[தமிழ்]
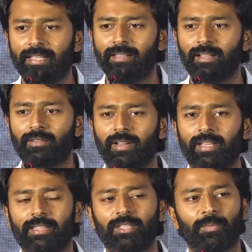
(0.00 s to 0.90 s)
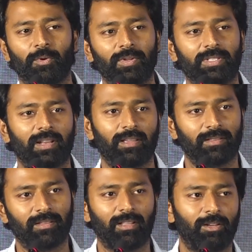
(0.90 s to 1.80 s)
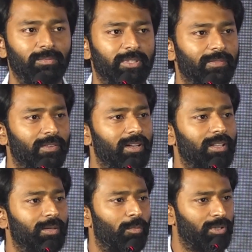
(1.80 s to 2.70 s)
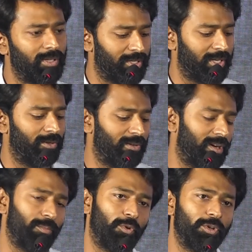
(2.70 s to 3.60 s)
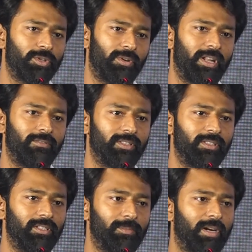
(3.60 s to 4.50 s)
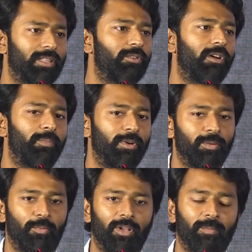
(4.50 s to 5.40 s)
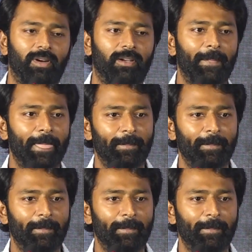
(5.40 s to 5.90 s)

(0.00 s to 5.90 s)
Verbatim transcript: இந்நேரம் வேற எந்த ப்ரொடியூசராக இருந்திருந்தாலும் டெஃபினட்டாக அந்த முதல் ஷெடியூல் நாங்கள் முடிச்ச உடனே வந்து படத்தை ட்ராப் பண்ணிட்டு போயிருப்பாங்க